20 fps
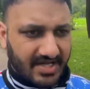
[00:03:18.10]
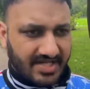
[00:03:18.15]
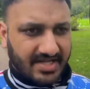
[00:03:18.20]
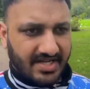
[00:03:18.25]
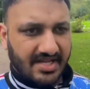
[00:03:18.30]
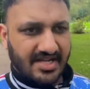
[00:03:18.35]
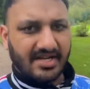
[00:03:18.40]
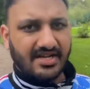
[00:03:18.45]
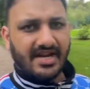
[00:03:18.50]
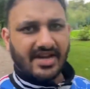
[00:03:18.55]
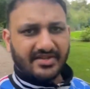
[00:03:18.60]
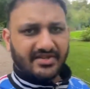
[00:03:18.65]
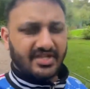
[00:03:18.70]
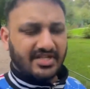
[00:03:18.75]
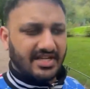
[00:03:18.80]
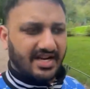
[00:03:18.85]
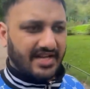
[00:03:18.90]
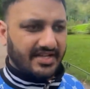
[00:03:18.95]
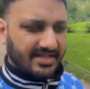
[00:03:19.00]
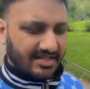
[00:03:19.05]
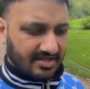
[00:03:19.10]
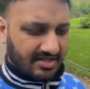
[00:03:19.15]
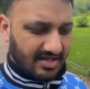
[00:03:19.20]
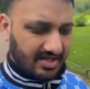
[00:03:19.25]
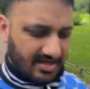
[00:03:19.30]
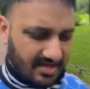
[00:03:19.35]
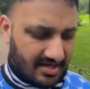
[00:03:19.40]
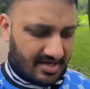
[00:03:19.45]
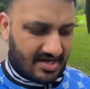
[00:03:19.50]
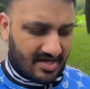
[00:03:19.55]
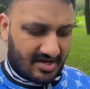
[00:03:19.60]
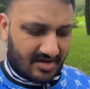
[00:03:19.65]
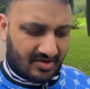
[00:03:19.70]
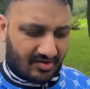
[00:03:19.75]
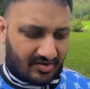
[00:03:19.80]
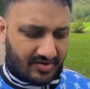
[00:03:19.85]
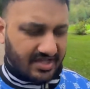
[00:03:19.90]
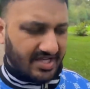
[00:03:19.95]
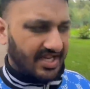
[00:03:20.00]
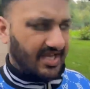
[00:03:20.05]
कर सकते हैं टैक्सी चला सकते हैं
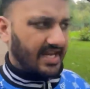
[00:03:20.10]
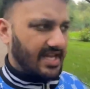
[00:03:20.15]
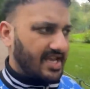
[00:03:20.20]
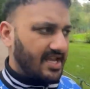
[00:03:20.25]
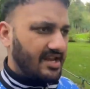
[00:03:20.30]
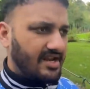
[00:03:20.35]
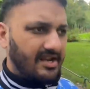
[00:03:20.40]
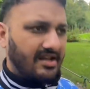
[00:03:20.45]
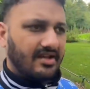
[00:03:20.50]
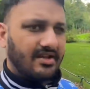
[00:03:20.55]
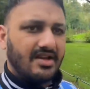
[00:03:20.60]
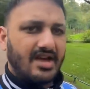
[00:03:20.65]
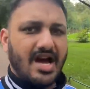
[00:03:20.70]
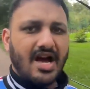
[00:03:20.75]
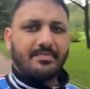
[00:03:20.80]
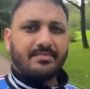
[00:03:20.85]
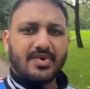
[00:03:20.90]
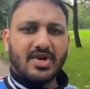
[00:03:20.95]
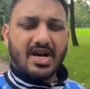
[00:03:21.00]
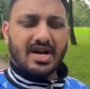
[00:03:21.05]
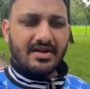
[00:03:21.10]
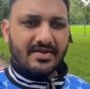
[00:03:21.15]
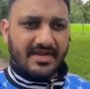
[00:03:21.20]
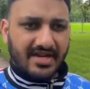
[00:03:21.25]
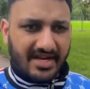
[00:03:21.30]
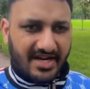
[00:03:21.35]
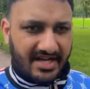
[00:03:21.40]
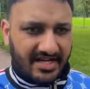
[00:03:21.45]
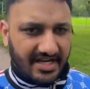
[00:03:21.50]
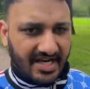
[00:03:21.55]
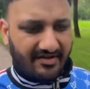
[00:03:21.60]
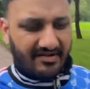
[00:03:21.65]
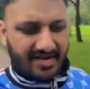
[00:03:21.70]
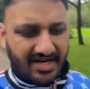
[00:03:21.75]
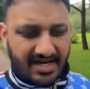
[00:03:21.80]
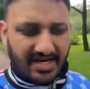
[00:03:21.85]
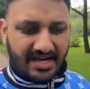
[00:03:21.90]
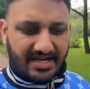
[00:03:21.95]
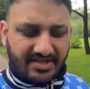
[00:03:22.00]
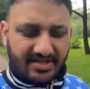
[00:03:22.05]
उसके लिए आपका इंडिया
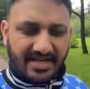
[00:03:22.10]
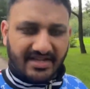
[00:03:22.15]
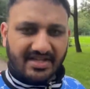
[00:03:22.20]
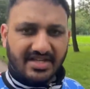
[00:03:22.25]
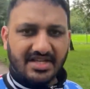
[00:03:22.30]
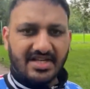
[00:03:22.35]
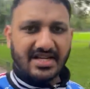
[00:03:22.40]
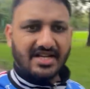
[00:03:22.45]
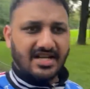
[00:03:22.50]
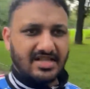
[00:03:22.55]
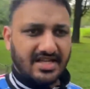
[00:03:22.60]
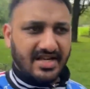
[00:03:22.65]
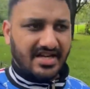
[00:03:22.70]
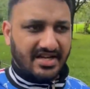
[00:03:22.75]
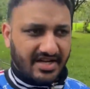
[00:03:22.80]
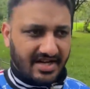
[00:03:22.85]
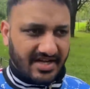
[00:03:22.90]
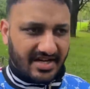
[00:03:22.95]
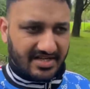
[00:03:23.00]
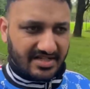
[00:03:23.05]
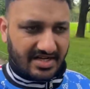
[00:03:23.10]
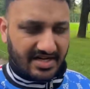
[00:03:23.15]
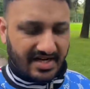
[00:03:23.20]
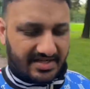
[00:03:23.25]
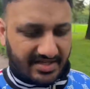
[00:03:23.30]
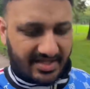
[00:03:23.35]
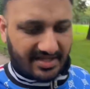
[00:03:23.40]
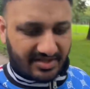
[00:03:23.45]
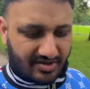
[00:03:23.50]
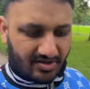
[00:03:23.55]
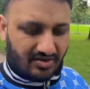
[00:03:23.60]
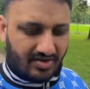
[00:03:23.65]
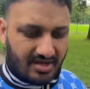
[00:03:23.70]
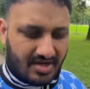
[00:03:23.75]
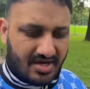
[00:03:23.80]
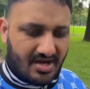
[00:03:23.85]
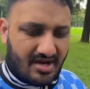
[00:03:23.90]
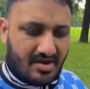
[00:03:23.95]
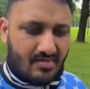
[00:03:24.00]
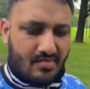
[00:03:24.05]
वाला लाइसेंस ही चल जाता है इंटरनेशनल लाइसेंस हो
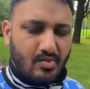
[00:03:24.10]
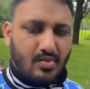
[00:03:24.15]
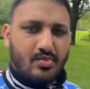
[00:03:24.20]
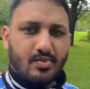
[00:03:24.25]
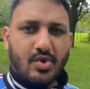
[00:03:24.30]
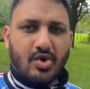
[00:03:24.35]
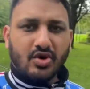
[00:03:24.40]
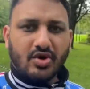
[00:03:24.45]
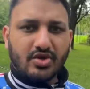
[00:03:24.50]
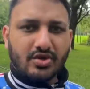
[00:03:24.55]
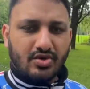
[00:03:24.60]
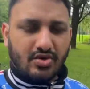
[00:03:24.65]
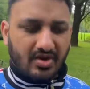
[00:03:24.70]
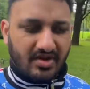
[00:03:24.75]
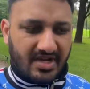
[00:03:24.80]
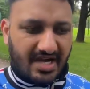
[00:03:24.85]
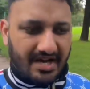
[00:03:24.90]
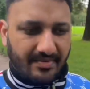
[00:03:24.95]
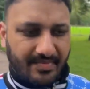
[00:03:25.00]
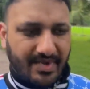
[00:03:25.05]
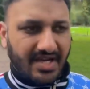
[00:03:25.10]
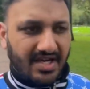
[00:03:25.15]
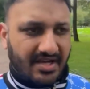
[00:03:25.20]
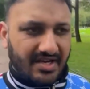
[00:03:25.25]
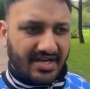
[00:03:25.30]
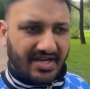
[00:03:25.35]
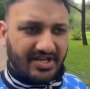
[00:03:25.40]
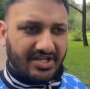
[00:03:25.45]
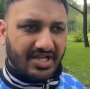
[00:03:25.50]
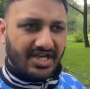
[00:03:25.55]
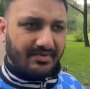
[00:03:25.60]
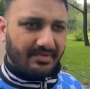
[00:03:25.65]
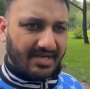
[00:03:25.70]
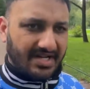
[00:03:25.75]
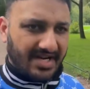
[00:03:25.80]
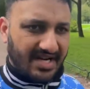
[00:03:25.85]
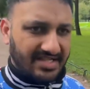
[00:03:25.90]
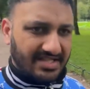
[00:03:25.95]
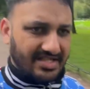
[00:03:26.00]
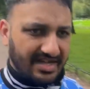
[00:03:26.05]
वो उसको यहाँ पे रशियन में
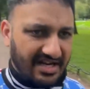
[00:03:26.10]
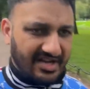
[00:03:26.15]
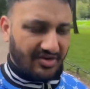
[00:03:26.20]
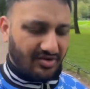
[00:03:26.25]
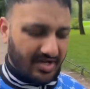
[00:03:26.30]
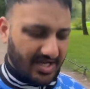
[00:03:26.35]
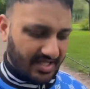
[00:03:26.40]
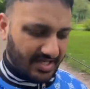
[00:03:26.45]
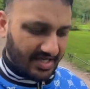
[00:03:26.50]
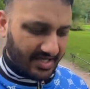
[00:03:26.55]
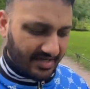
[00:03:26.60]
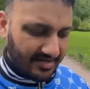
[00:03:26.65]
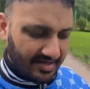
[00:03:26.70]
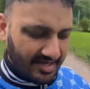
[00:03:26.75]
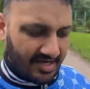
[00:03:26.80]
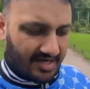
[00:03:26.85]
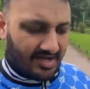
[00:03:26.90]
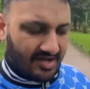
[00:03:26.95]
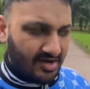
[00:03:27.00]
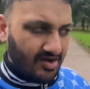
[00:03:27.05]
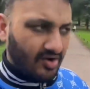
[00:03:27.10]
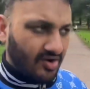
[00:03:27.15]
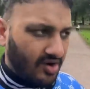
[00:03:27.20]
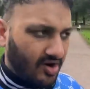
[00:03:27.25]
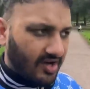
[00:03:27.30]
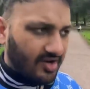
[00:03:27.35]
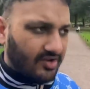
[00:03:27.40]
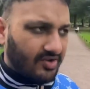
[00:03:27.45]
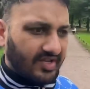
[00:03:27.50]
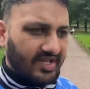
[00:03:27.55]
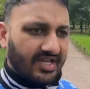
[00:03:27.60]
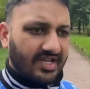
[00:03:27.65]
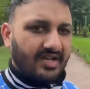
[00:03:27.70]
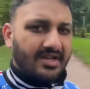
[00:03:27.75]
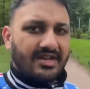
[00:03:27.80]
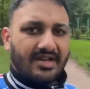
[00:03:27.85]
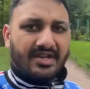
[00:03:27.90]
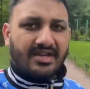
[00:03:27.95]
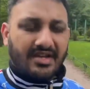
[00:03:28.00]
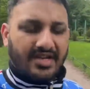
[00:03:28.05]
ट्रांसलेट हो जाता है और
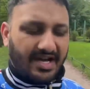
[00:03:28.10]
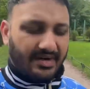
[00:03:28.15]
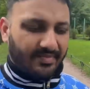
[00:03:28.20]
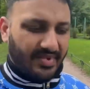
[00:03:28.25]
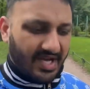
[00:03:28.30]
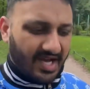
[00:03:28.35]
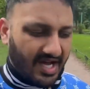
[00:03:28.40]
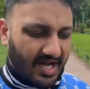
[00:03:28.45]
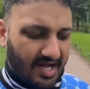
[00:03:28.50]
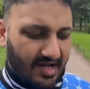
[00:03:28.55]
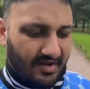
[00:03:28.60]
यहाँ पे